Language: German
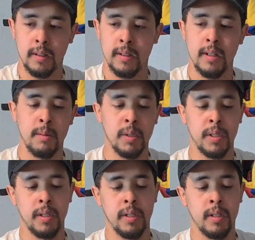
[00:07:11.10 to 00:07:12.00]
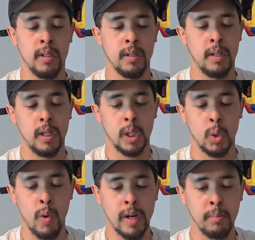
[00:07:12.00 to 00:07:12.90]
Dann habe ich hier
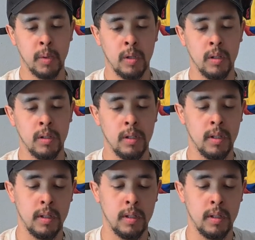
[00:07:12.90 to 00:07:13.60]
Dragon Ball